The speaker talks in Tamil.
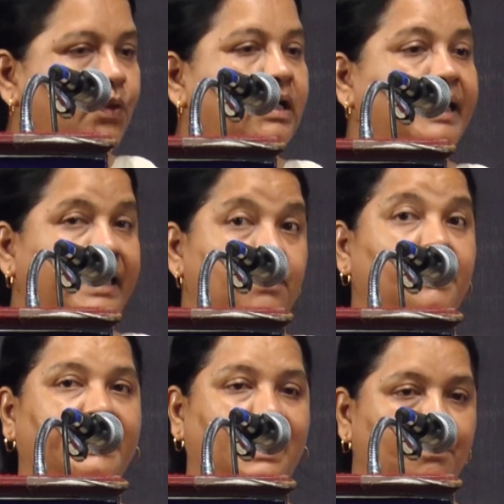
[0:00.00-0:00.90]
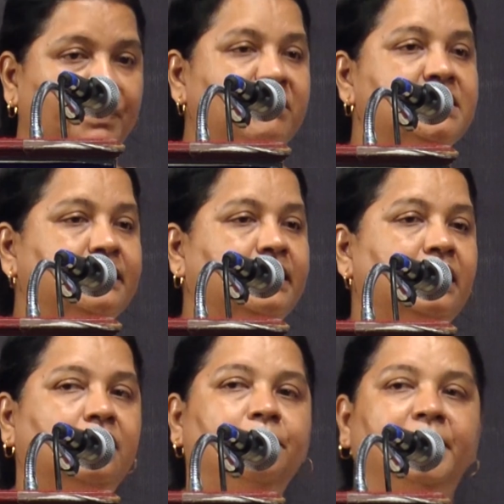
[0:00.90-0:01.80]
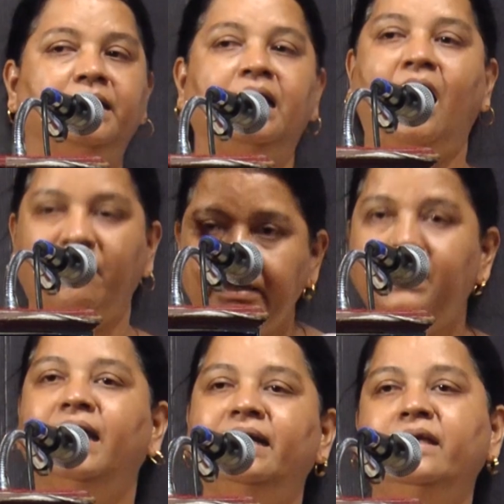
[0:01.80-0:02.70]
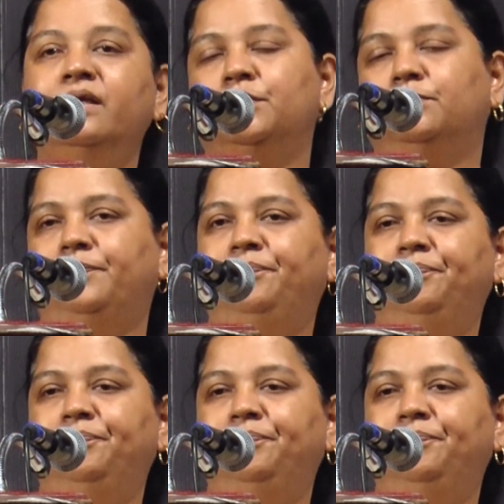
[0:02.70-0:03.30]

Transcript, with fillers: சொல்லியே நம்மளை நம்ப வச்சுருக்கானுங்க பாருங்க அவங்கள அடிக்கணும்